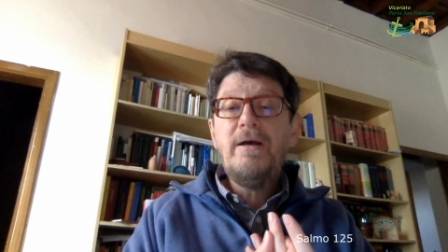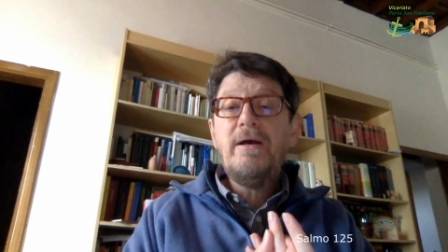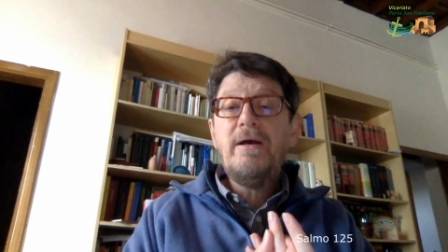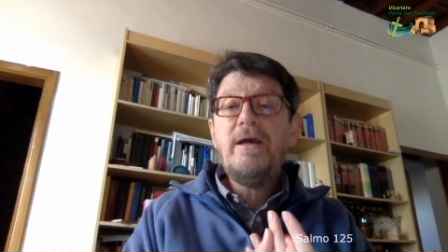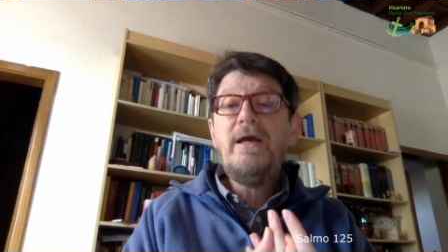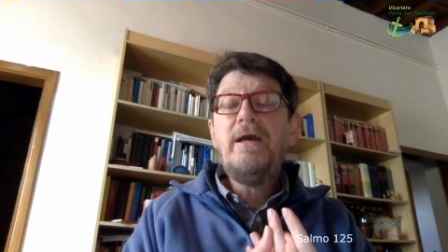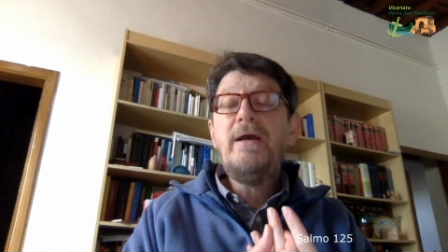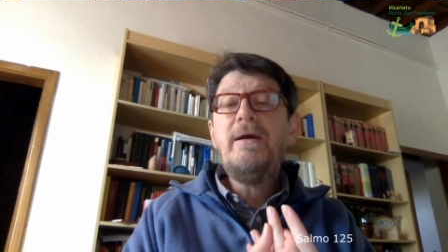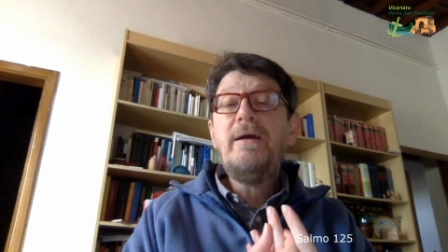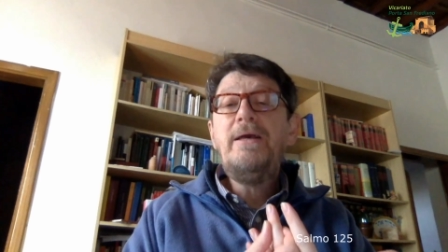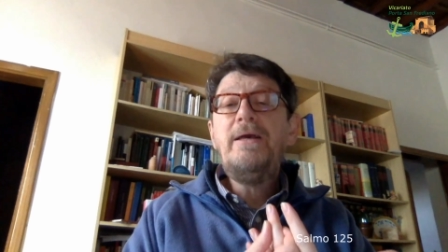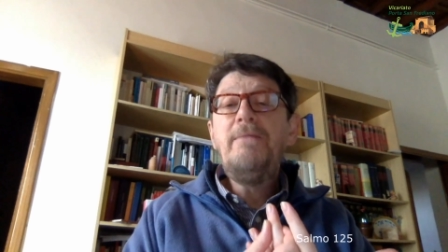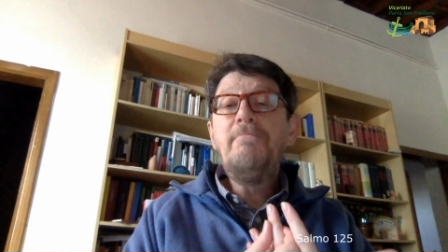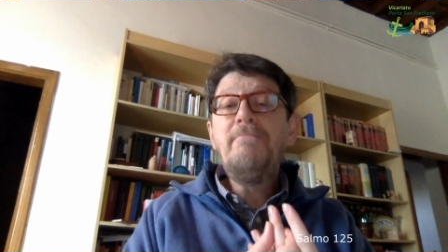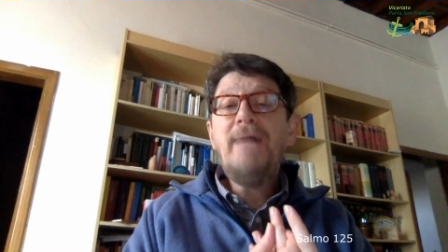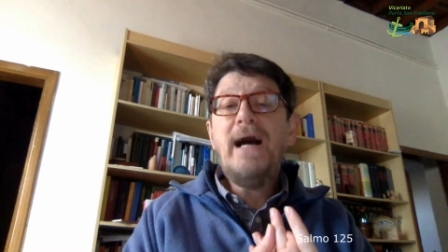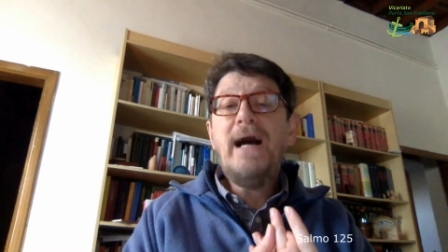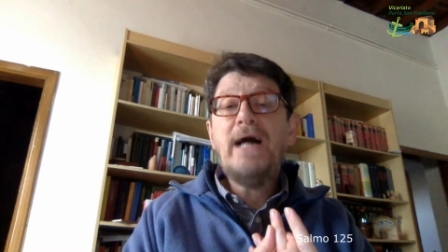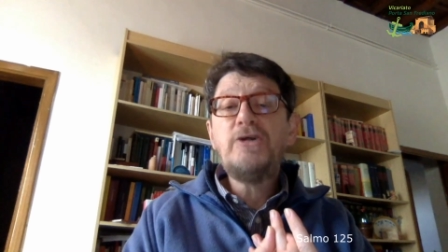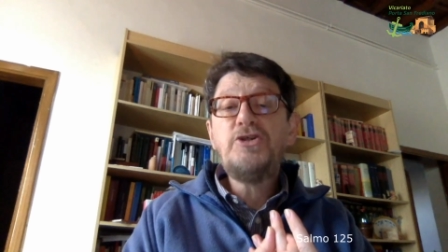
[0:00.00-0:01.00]
e
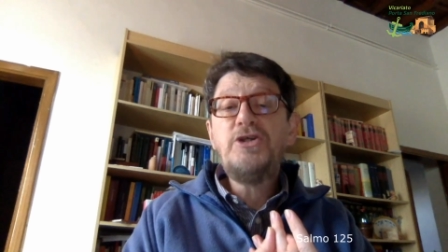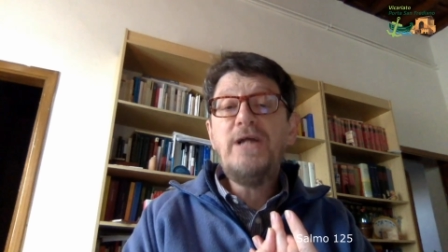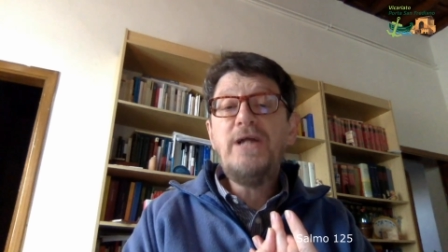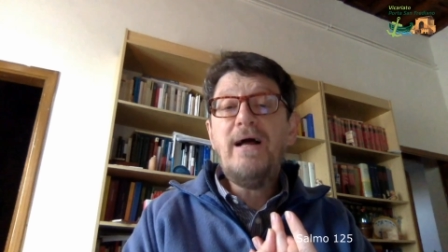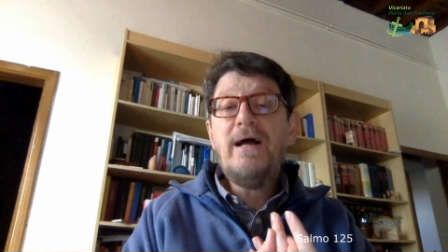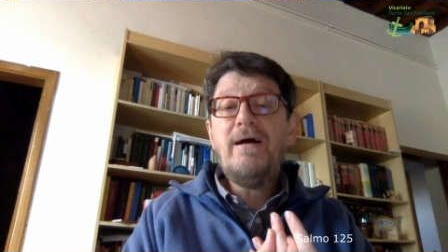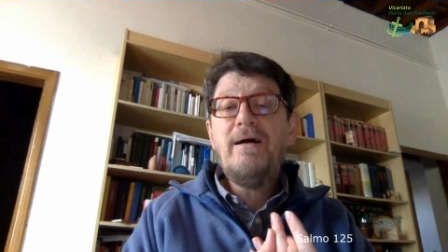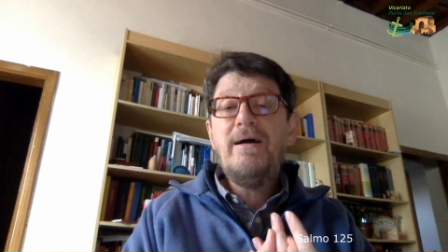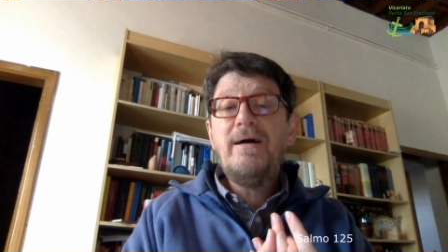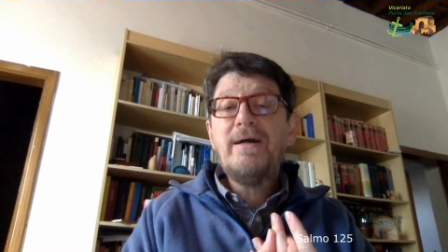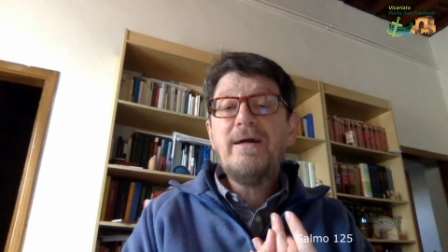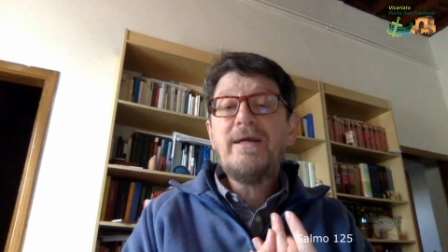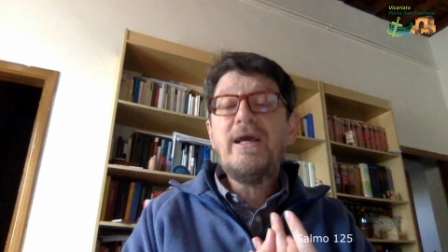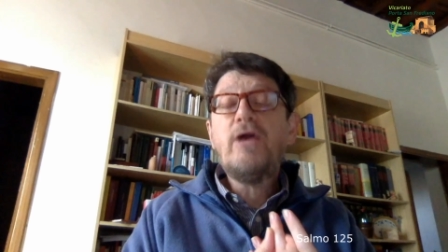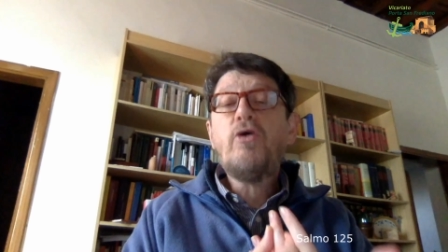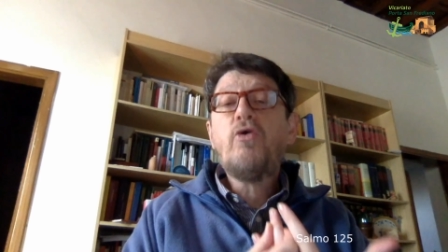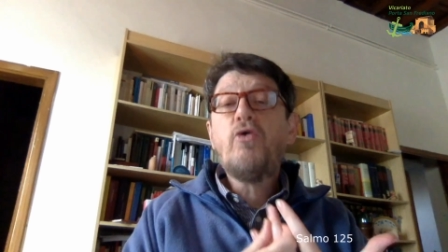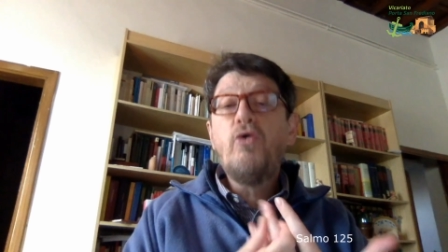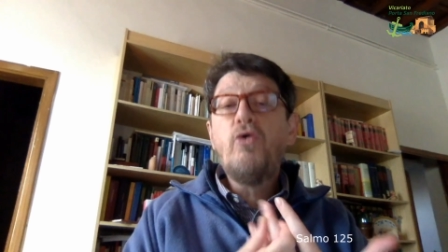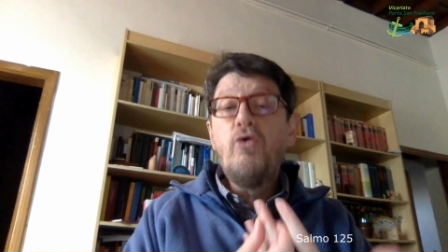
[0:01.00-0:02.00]
immagina
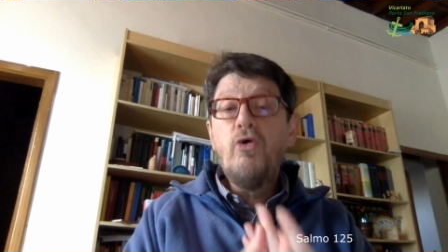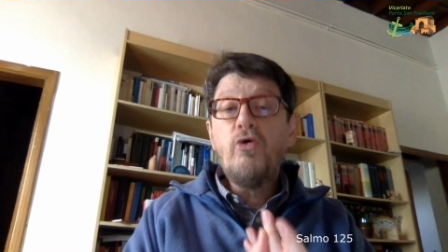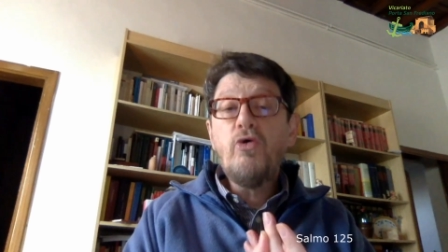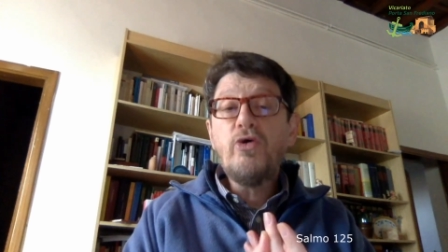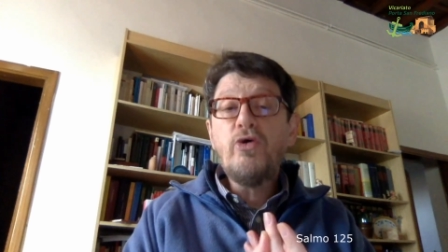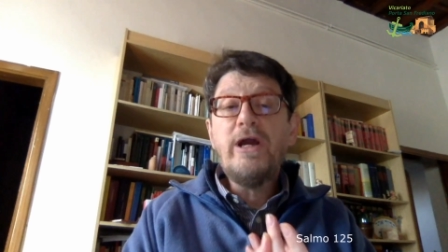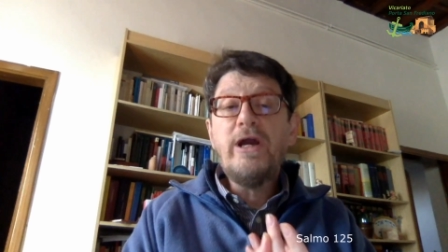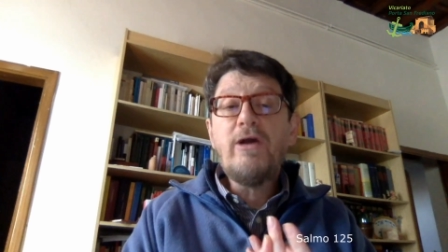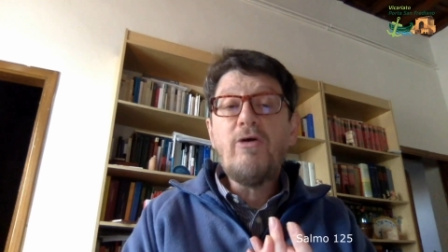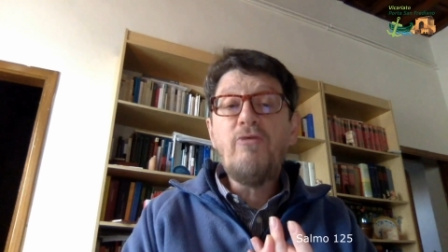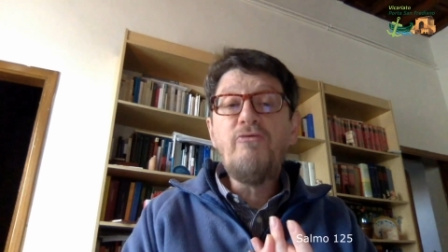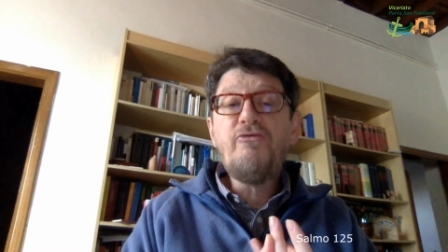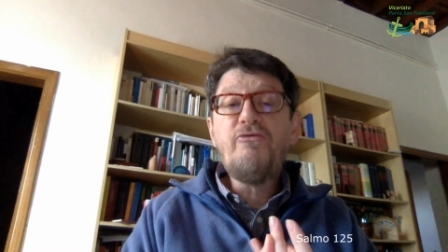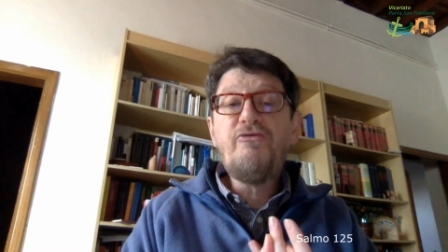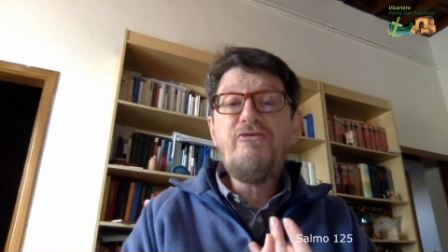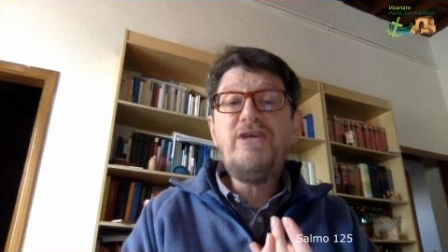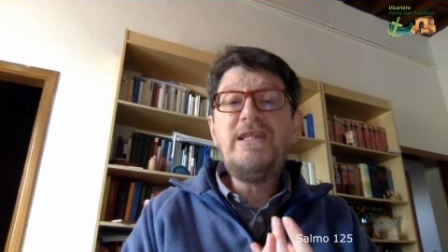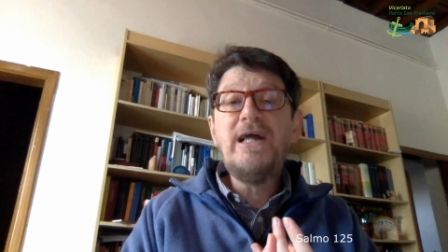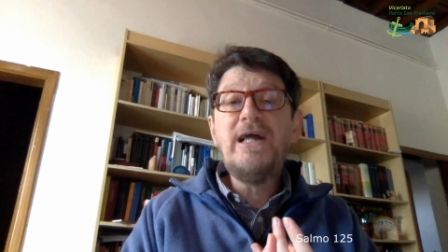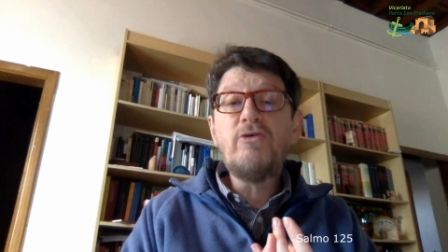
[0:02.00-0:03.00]
che coloro che
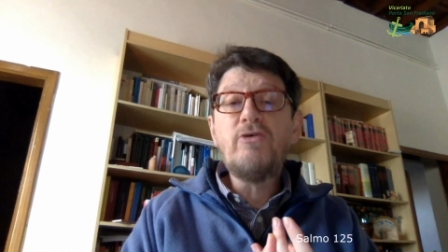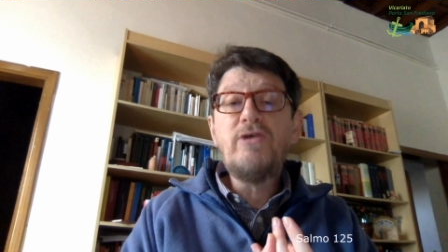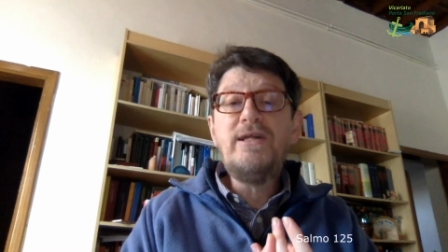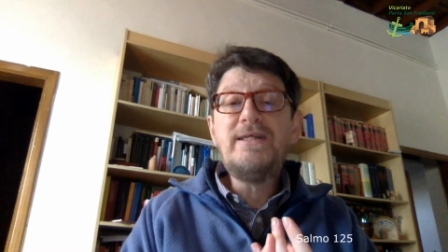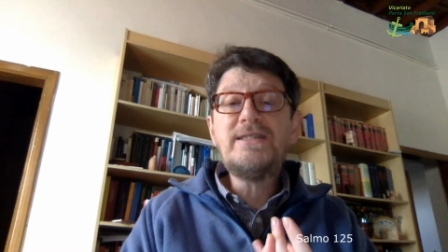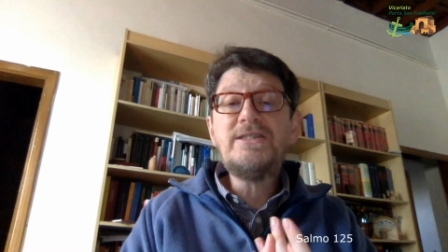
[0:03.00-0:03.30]
confidano nel